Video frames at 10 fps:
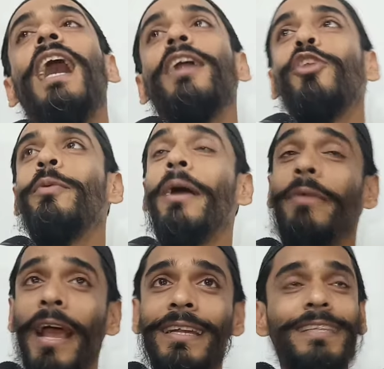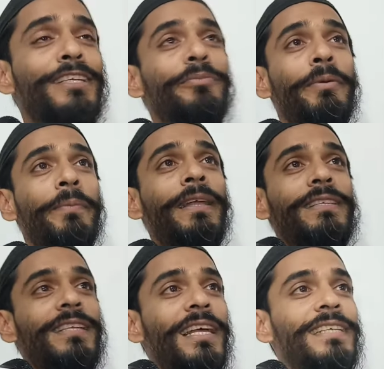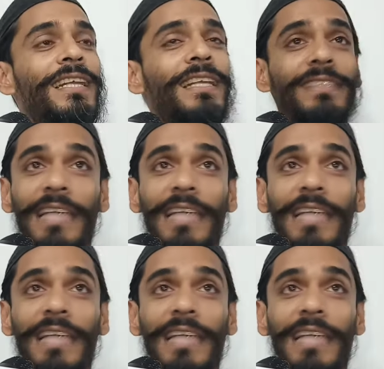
আর তবে আমি একটা জিনিস ভেবে পাচ্ছি না যারা